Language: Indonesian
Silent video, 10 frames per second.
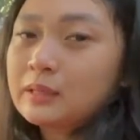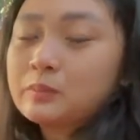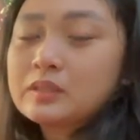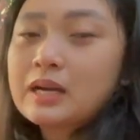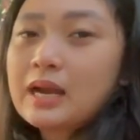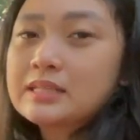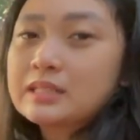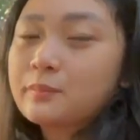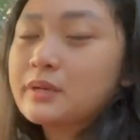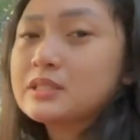Tapi tenang
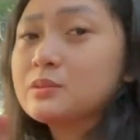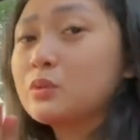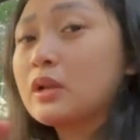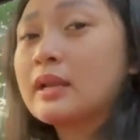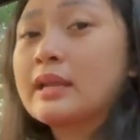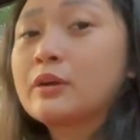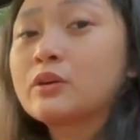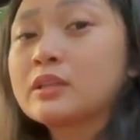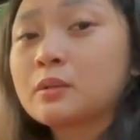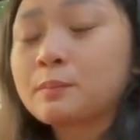aja, masih boleh nego
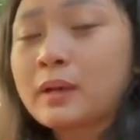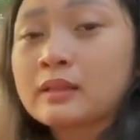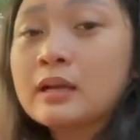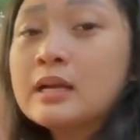di tempat.